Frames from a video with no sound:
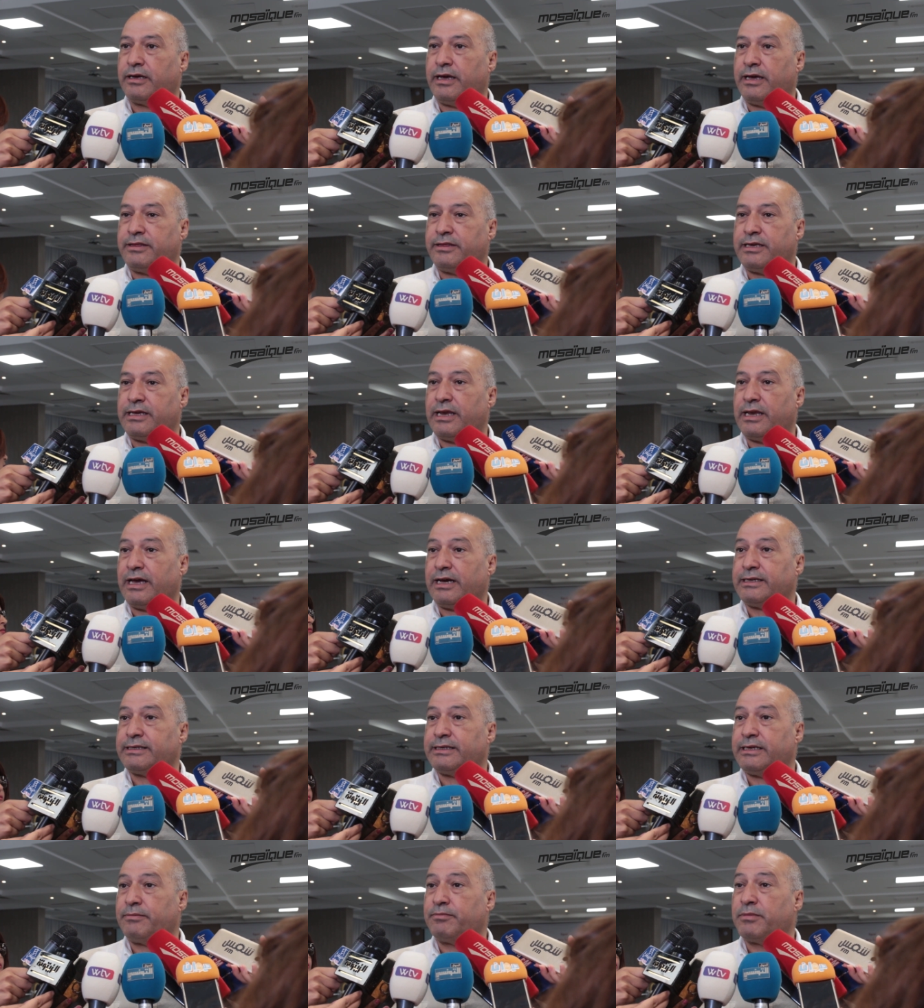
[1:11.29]
هذه
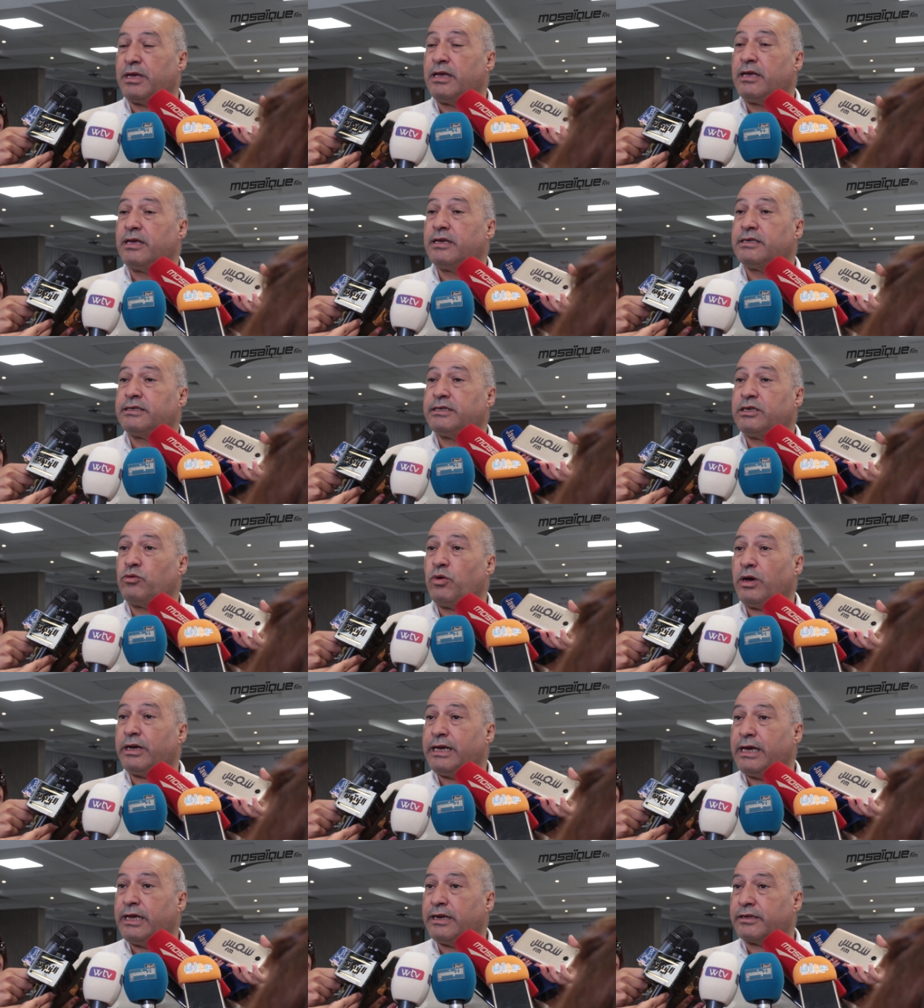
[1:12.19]
الأحزاب
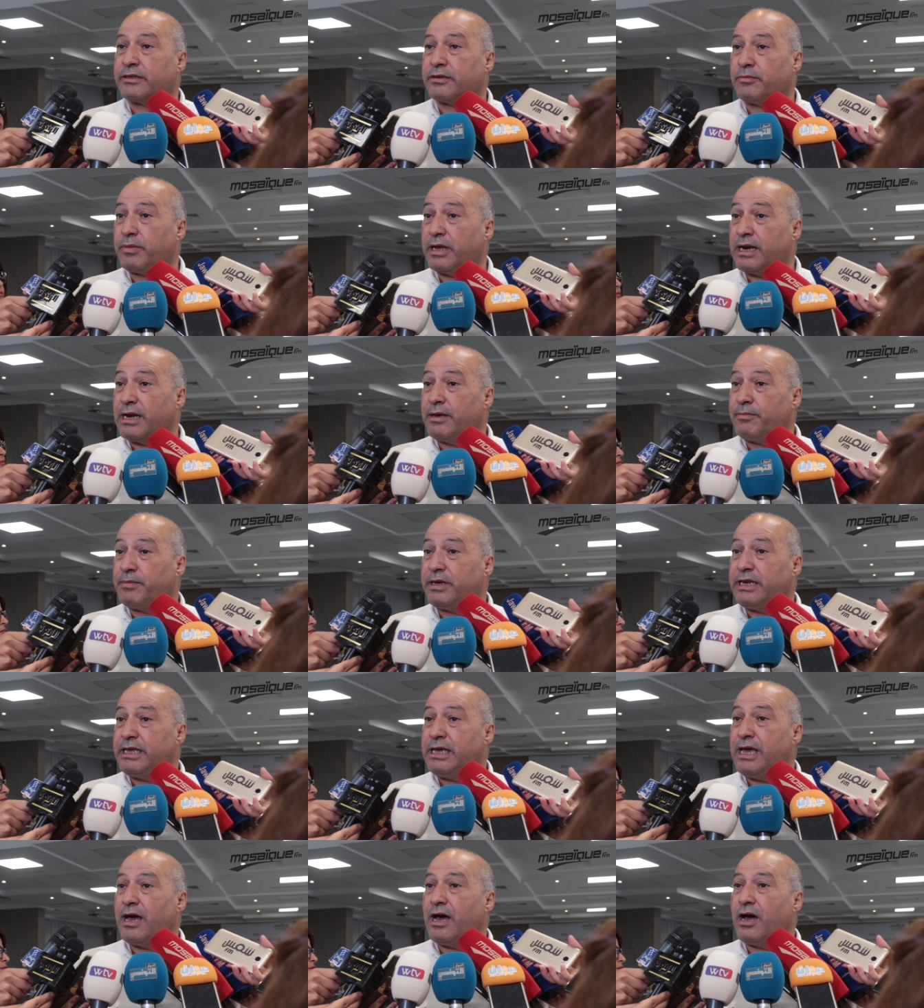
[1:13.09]
سواء كانت
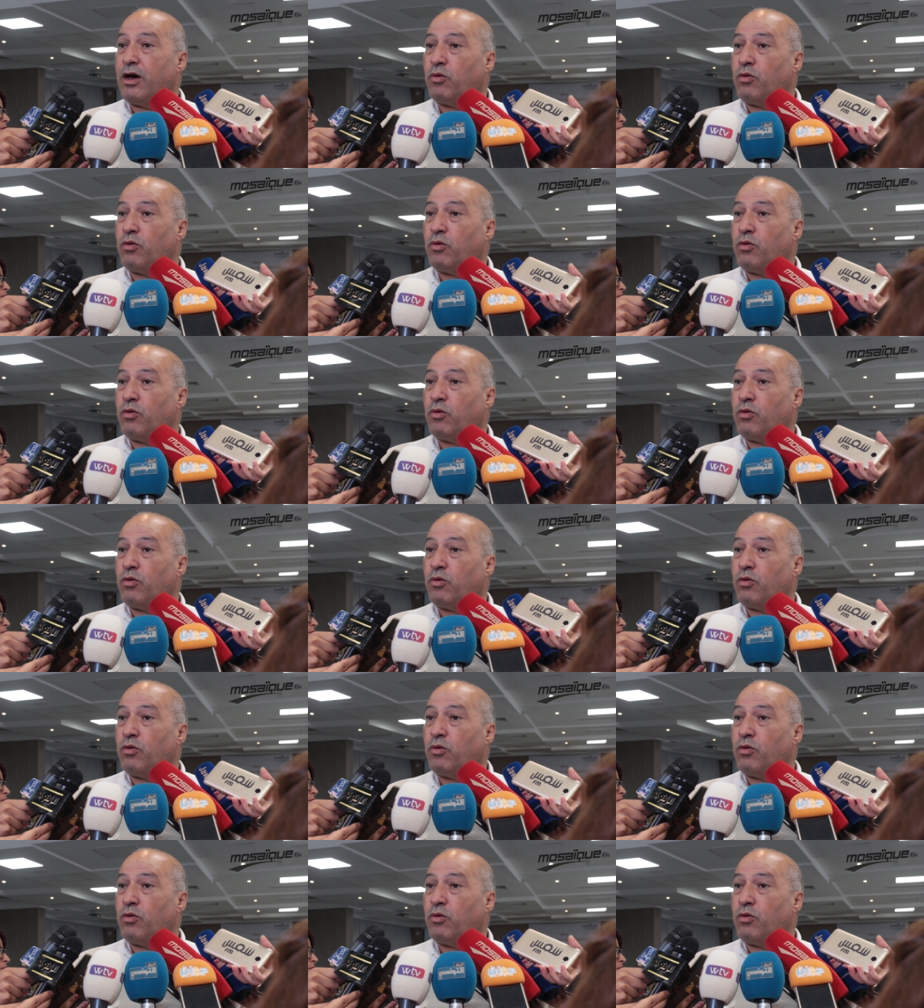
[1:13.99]
برلمانية